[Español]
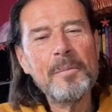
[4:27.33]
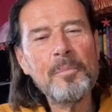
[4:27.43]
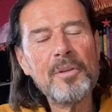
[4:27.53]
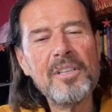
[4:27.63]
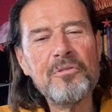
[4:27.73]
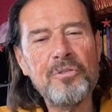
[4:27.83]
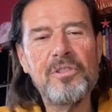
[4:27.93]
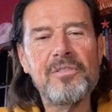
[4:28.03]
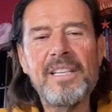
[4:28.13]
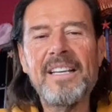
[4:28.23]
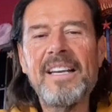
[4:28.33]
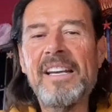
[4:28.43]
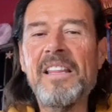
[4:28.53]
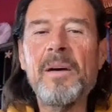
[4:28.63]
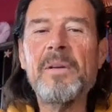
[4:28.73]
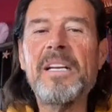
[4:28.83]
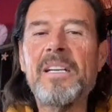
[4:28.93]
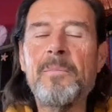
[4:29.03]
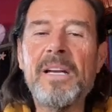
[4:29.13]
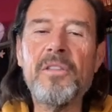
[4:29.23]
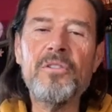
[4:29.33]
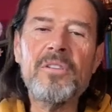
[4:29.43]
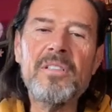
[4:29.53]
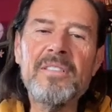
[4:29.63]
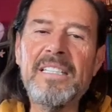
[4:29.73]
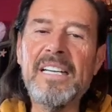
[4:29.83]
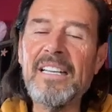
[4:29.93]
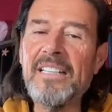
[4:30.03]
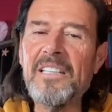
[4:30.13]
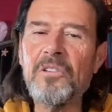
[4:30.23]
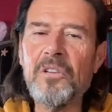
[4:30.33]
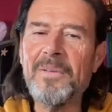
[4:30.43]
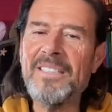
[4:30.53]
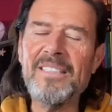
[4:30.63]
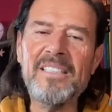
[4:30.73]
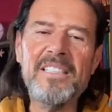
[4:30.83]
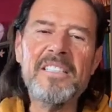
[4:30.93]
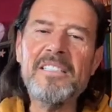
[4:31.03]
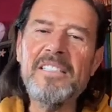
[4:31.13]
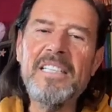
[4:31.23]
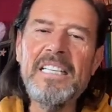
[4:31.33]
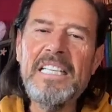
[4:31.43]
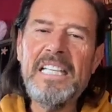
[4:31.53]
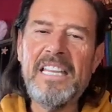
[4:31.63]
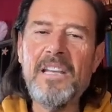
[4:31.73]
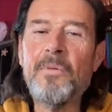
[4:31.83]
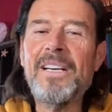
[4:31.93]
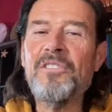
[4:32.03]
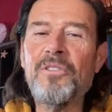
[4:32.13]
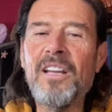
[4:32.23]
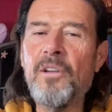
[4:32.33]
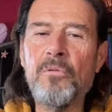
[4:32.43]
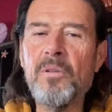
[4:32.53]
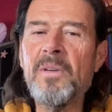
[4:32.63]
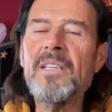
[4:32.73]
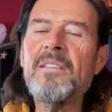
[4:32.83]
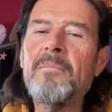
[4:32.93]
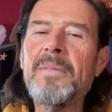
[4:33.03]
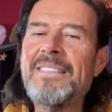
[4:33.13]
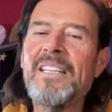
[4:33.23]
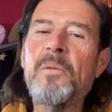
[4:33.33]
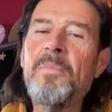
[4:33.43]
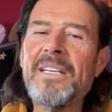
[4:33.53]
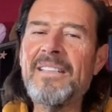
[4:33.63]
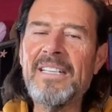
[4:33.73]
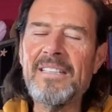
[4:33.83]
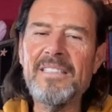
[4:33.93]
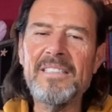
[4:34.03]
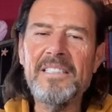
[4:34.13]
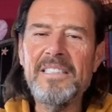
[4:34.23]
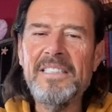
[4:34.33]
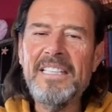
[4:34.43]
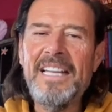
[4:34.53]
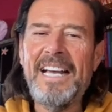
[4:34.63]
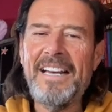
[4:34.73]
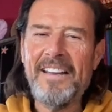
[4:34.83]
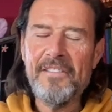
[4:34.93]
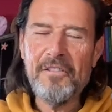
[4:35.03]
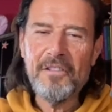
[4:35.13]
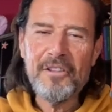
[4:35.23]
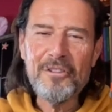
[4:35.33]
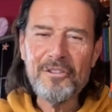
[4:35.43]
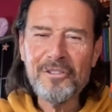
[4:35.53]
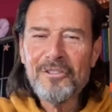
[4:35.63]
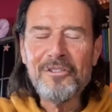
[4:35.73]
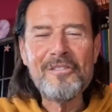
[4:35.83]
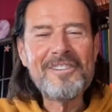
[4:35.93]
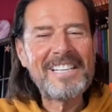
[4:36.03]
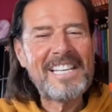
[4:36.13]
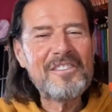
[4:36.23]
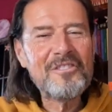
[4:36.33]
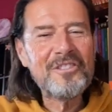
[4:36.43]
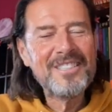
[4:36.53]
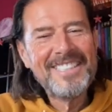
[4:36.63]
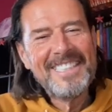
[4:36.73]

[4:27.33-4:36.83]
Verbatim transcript: por el sueño tan agradable, reparador, energético que vas a tener. Es da igual las horas que duermas, vas a despertarte agradecido, sonriendo.